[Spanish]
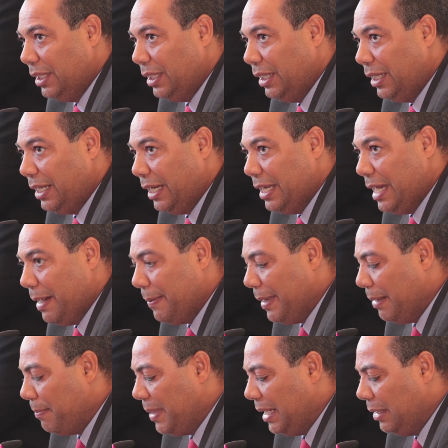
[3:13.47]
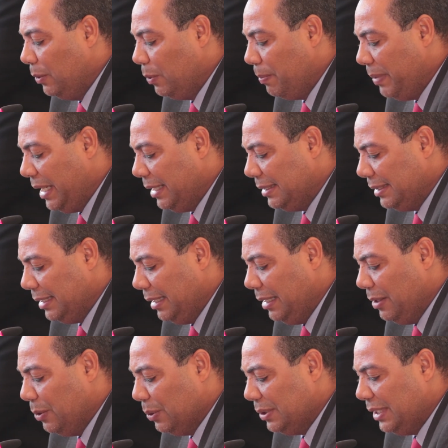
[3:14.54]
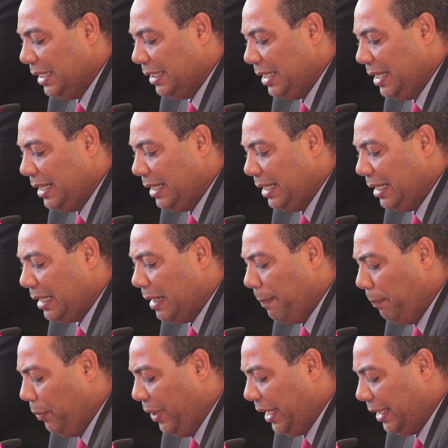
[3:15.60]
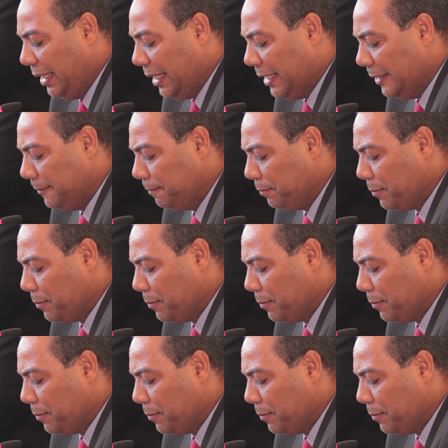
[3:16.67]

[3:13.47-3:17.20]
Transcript: y que ya va más de un mes y no se tiene respuesta